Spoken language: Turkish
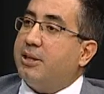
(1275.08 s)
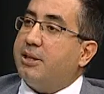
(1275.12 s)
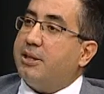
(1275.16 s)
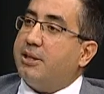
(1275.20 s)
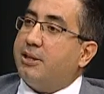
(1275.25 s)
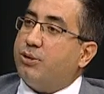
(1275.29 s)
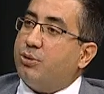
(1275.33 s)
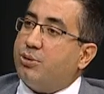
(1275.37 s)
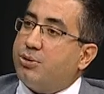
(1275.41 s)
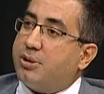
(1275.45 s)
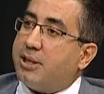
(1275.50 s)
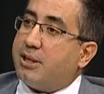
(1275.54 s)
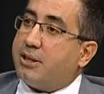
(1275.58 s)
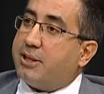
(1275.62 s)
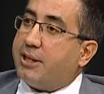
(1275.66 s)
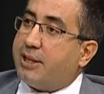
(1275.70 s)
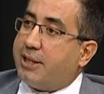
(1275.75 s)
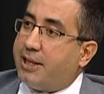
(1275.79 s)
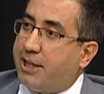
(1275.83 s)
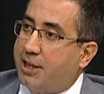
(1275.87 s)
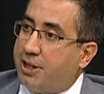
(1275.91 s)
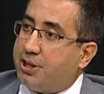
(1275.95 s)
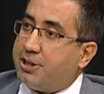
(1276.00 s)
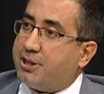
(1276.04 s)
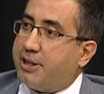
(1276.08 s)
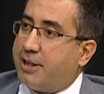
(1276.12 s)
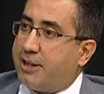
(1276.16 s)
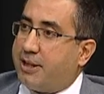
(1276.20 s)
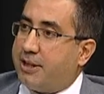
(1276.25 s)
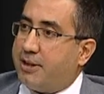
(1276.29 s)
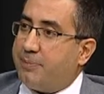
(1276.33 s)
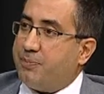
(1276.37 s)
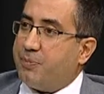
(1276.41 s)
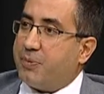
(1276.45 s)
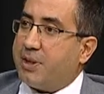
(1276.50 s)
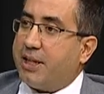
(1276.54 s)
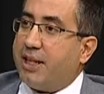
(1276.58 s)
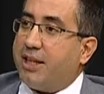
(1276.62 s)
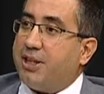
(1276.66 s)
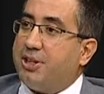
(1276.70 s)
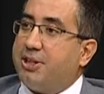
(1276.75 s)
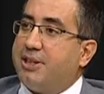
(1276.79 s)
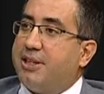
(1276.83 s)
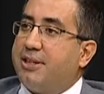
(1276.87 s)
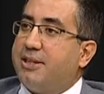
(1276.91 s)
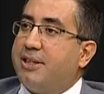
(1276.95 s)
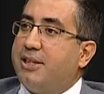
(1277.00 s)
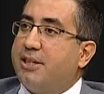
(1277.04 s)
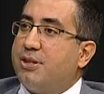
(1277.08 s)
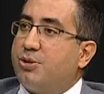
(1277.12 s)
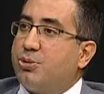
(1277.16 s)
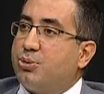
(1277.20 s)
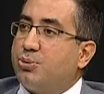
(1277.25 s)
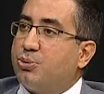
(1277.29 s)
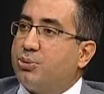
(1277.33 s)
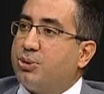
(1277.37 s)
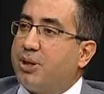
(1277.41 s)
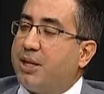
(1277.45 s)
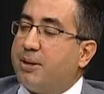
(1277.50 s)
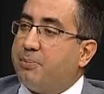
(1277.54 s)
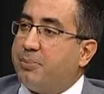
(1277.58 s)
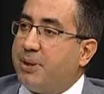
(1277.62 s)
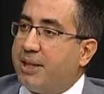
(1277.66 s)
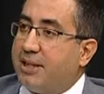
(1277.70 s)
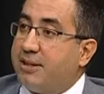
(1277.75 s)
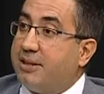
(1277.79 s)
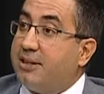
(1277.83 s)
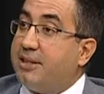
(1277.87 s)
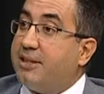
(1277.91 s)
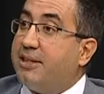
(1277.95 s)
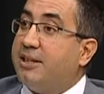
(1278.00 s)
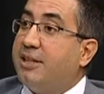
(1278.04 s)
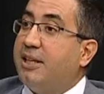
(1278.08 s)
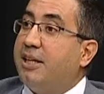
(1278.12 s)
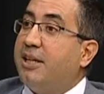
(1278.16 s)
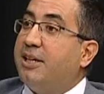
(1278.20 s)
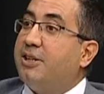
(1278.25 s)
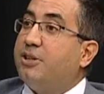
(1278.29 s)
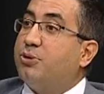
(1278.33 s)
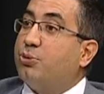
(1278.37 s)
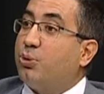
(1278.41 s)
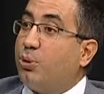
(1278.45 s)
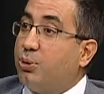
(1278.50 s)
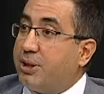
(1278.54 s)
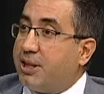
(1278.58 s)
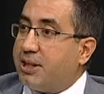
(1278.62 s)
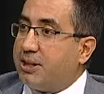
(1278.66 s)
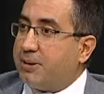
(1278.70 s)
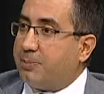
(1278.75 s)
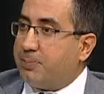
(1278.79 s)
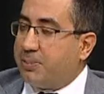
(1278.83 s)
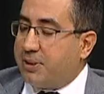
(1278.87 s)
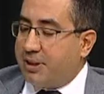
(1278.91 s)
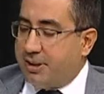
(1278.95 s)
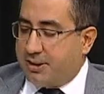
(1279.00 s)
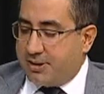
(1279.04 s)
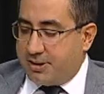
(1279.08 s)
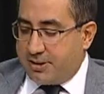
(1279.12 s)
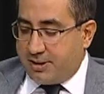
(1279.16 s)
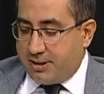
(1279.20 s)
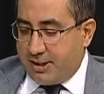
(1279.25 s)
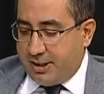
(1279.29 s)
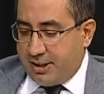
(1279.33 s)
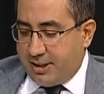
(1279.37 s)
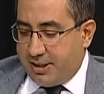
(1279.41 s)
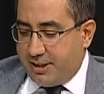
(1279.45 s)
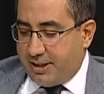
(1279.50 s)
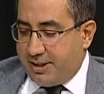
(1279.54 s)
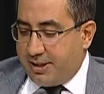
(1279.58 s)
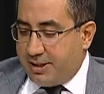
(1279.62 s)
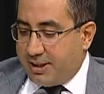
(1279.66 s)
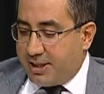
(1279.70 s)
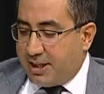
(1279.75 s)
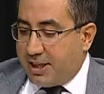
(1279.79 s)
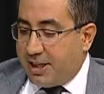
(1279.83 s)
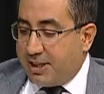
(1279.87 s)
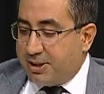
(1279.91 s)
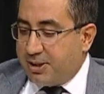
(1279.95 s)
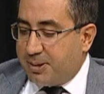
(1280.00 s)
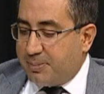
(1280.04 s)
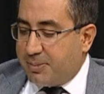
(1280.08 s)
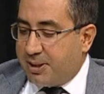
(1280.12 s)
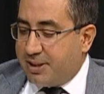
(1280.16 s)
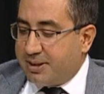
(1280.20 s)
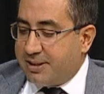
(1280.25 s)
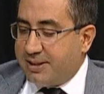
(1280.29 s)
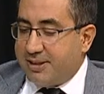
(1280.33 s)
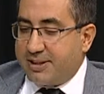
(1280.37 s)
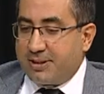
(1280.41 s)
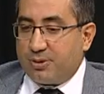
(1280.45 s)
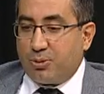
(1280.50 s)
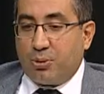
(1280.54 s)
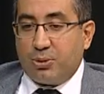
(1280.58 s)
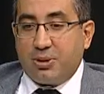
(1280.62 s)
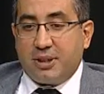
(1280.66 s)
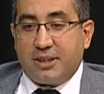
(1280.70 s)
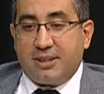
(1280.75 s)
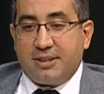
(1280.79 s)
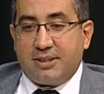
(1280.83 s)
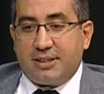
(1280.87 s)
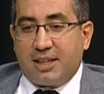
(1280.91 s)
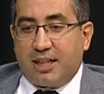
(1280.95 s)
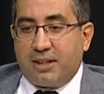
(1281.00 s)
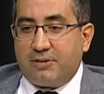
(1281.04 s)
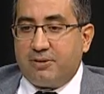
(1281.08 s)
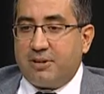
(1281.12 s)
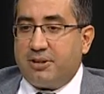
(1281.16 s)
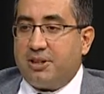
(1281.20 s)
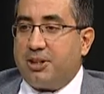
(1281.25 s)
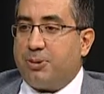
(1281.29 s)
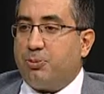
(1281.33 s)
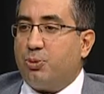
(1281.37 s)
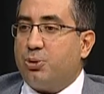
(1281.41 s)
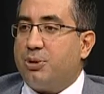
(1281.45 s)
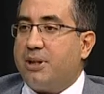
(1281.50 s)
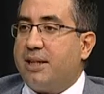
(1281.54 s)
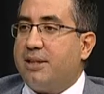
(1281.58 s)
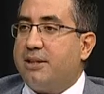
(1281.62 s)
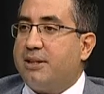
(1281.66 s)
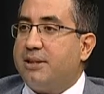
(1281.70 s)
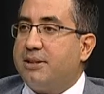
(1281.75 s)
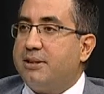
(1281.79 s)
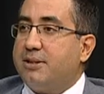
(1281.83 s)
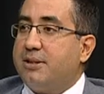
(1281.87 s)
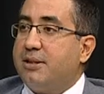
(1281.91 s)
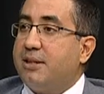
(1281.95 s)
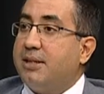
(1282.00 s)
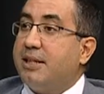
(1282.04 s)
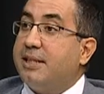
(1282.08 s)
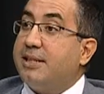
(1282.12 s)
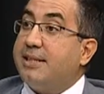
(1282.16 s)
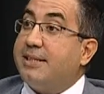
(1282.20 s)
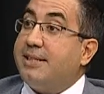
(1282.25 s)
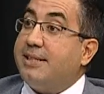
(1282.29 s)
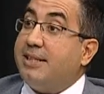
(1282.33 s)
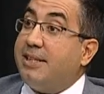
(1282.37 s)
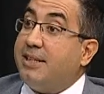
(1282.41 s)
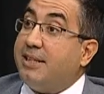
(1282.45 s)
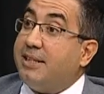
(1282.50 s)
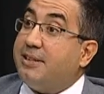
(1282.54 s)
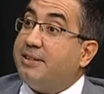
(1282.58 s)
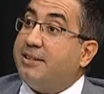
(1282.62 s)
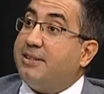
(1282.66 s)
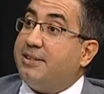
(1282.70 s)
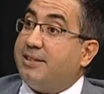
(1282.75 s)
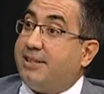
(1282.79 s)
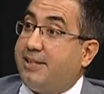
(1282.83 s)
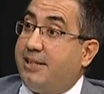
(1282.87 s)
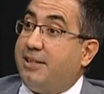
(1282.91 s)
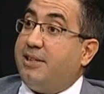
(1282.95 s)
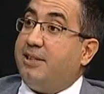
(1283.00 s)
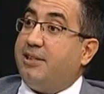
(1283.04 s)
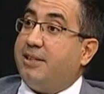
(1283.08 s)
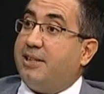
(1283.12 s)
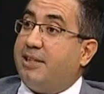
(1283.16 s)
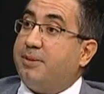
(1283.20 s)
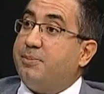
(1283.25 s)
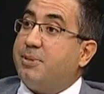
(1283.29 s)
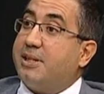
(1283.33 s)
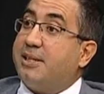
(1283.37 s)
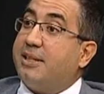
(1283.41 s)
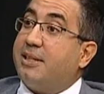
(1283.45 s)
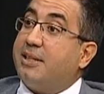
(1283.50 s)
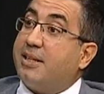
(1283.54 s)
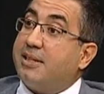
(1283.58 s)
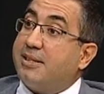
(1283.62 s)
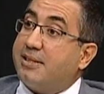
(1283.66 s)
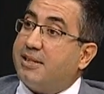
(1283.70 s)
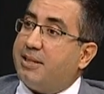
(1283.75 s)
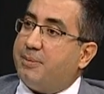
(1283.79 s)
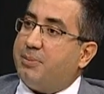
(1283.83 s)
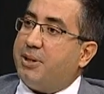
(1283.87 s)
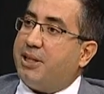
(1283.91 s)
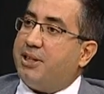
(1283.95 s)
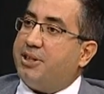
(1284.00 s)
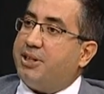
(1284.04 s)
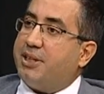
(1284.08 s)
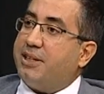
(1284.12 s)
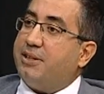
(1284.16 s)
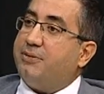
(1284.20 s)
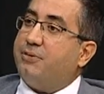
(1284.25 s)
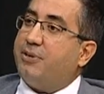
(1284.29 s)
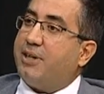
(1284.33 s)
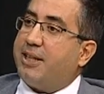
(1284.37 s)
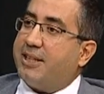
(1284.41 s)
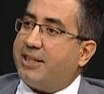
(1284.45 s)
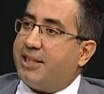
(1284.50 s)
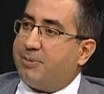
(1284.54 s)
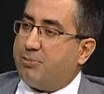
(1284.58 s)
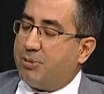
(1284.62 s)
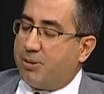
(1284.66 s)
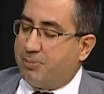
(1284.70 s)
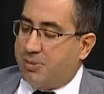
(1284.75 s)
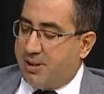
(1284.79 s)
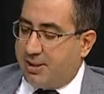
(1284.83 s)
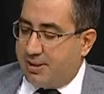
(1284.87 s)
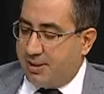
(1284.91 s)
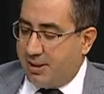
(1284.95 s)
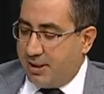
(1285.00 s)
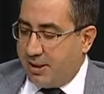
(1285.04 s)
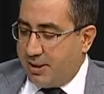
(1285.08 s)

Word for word: e, özellikle gençlere, genç kitleye sunulan belirli rol kalıplarının e, kahramanların, onların davranış modellerinin zihnin zihinlerimizde kazınabileceğini fark etmemiz